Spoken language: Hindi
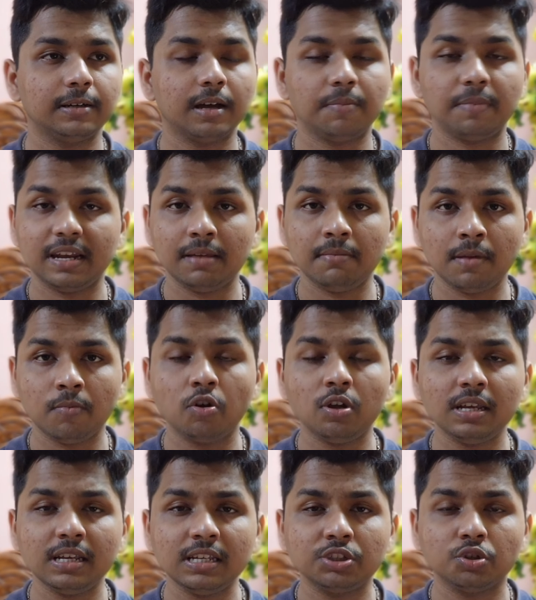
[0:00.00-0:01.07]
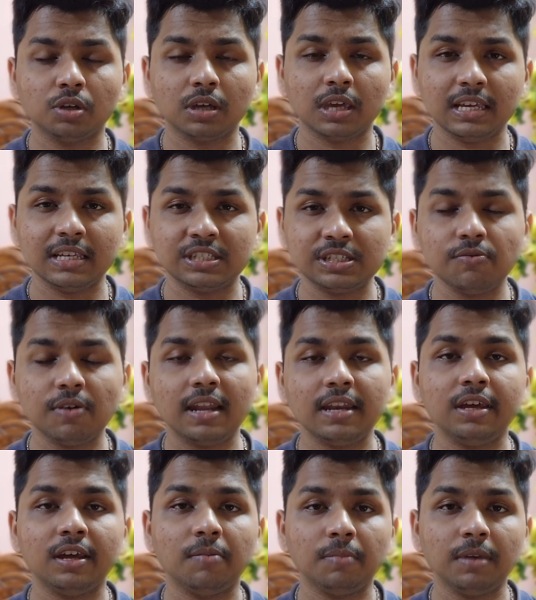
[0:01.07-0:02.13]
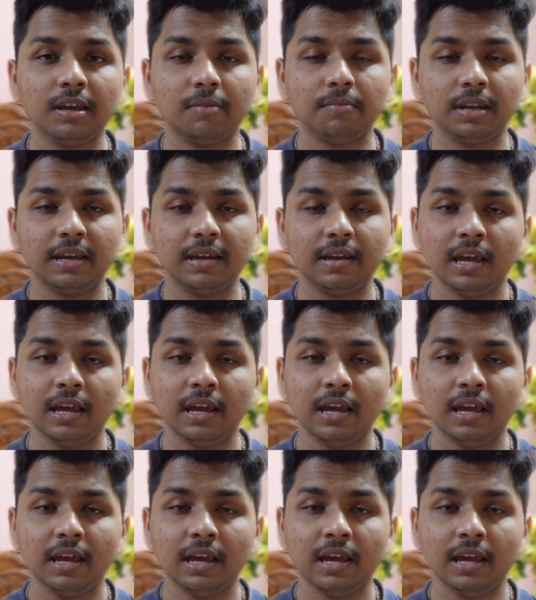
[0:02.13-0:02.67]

हमारी मेमोरीज जो कि इसी वन ईयर में हमने